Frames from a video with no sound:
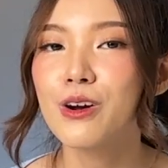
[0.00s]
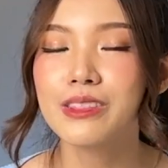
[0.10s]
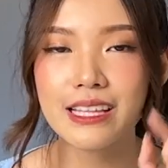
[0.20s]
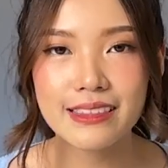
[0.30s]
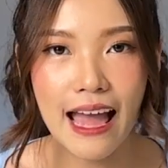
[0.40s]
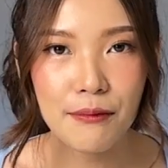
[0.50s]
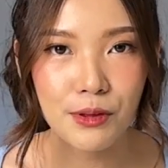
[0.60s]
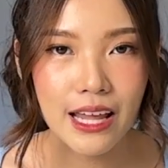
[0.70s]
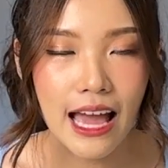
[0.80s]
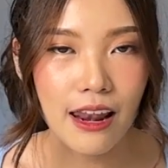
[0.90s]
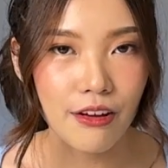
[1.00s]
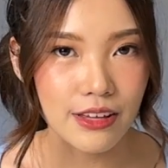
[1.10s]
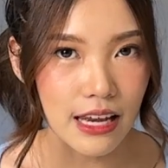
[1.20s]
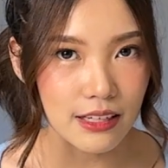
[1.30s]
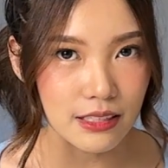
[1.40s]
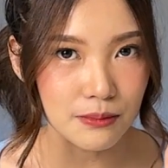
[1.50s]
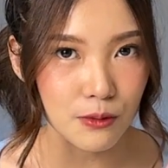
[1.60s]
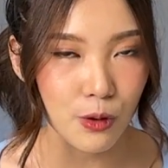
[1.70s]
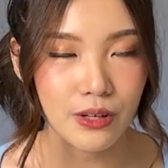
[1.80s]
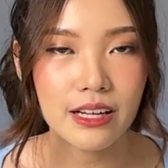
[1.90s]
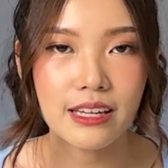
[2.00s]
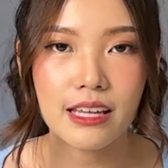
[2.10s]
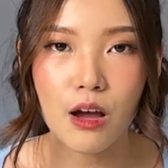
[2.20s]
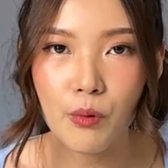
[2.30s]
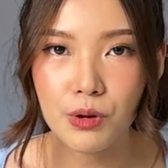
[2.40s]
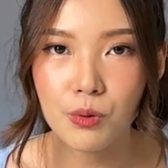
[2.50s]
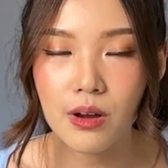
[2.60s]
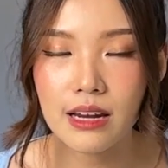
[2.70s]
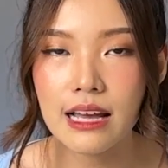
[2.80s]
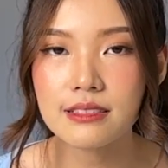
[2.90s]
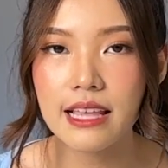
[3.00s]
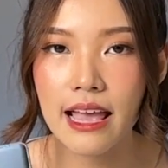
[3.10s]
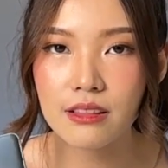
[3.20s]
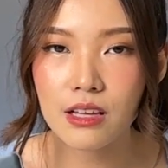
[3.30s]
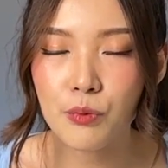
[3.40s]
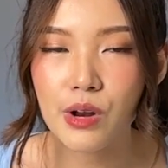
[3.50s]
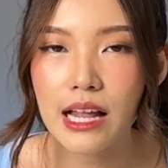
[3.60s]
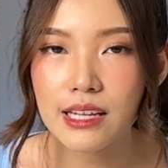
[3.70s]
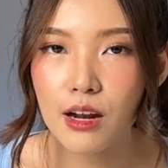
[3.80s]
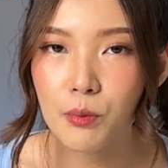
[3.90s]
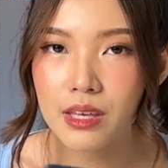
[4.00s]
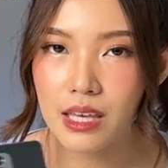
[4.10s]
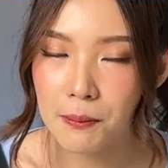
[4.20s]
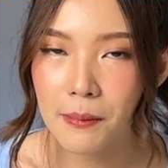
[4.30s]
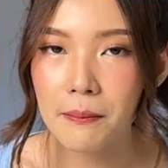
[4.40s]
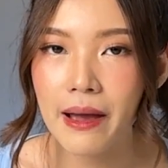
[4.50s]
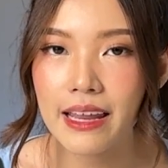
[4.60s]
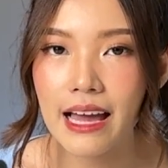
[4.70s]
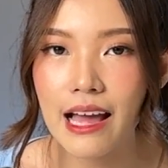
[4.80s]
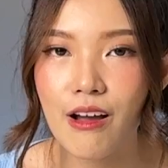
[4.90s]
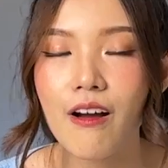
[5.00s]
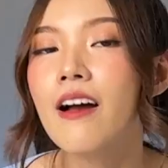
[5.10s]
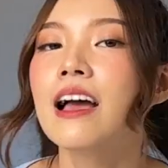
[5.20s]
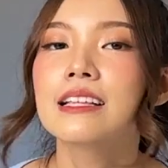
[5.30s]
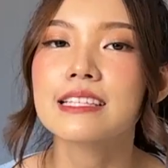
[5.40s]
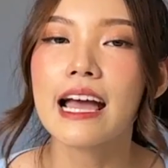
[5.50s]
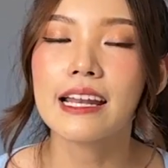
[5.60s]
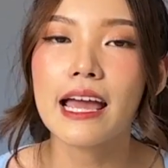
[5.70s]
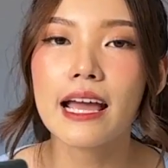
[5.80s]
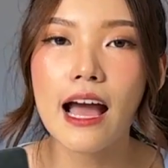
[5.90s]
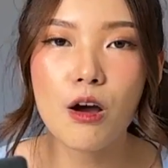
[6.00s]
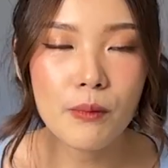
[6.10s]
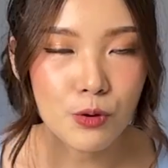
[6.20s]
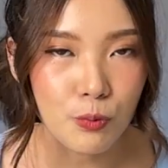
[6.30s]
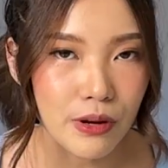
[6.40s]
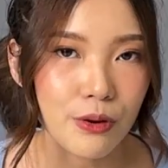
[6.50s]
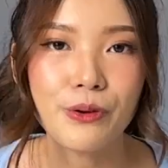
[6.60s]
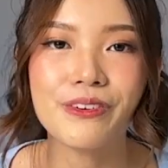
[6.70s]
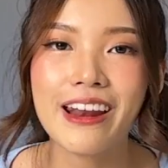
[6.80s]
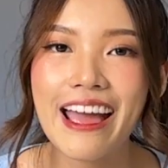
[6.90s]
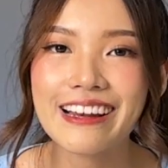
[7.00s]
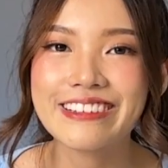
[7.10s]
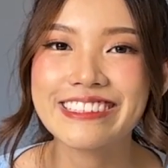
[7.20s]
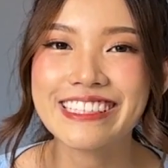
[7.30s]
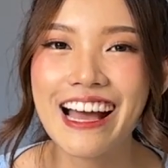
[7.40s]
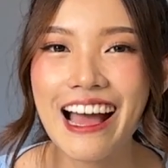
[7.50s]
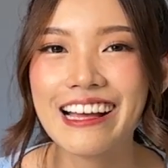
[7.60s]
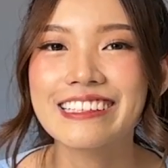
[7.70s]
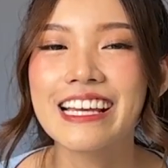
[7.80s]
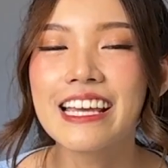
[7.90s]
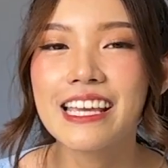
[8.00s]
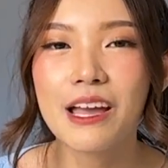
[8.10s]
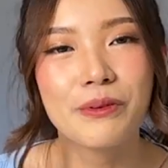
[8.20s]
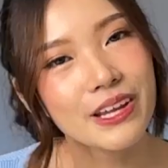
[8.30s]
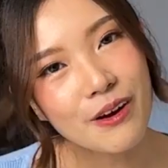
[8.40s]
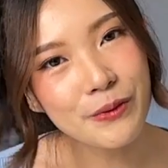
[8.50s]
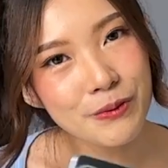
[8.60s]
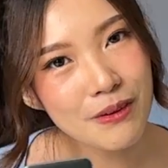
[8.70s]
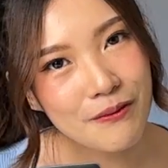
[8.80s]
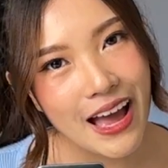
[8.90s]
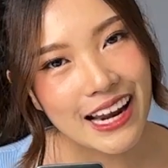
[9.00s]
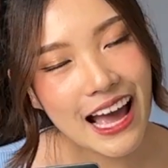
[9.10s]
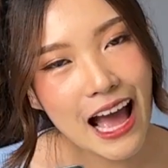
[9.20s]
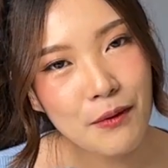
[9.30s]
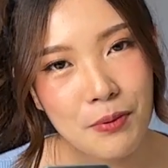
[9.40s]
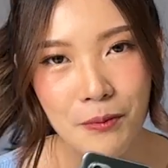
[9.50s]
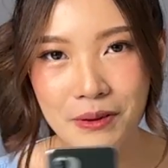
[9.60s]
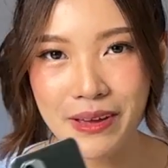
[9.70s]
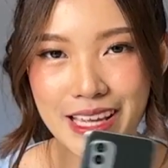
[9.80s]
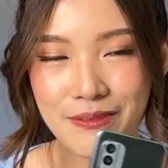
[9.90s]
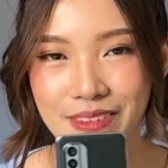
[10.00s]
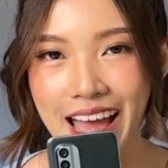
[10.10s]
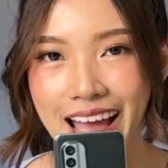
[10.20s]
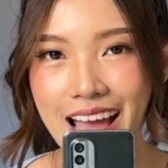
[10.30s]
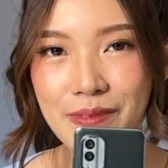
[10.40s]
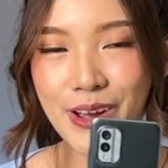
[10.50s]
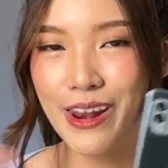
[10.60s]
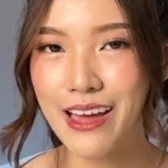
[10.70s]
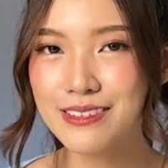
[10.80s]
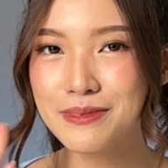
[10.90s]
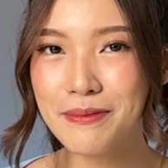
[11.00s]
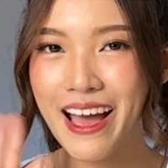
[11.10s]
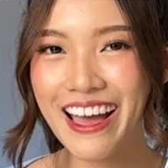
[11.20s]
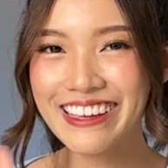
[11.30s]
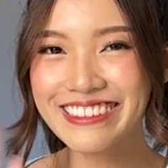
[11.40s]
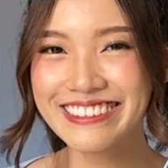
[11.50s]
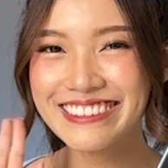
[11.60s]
กดติดตามด้วยนะคะ แล้วก็อย่าลืมกดกระดิ่งเอาไว้ด้วยนะ แจ้งเตือนเวลาที่เรามีคลิปใหม่ๆนะคะ ก็จะได้เข้ามาดูเป็นคนแรกเลยค่ะ ยังไงวันนี้ขอบคุณมากๆนะคะ ไปพบกันใหม่คลิปหน้าค่ะ ไปก่อนแล้ว บ๊ายบาย